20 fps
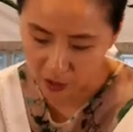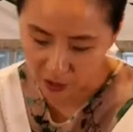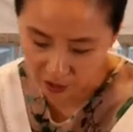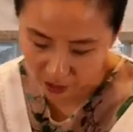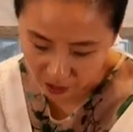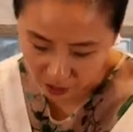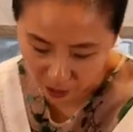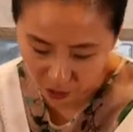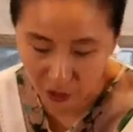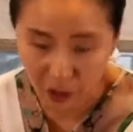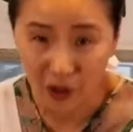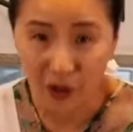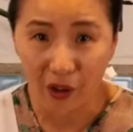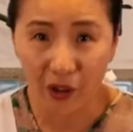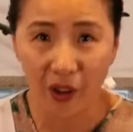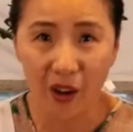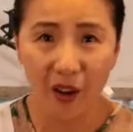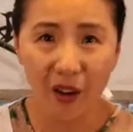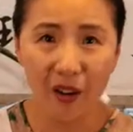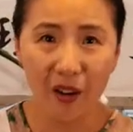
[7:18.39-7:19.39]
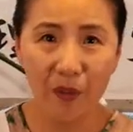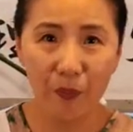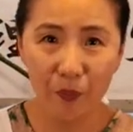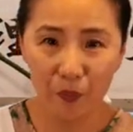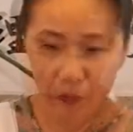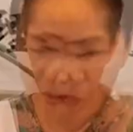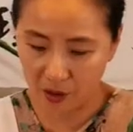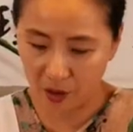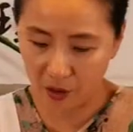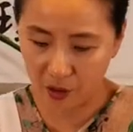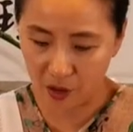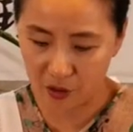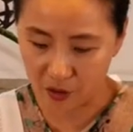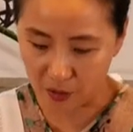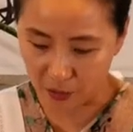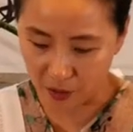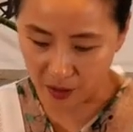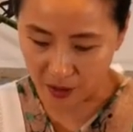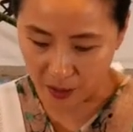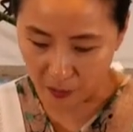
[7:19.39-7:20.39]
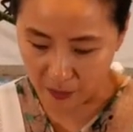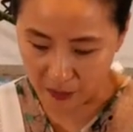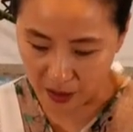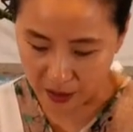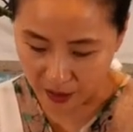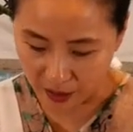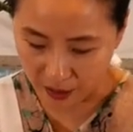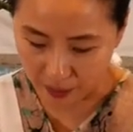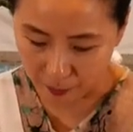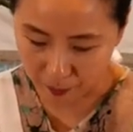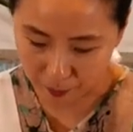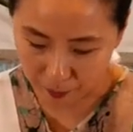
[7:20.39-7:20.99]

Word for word: 이렇게도 눌러서 절여주면 됩니다.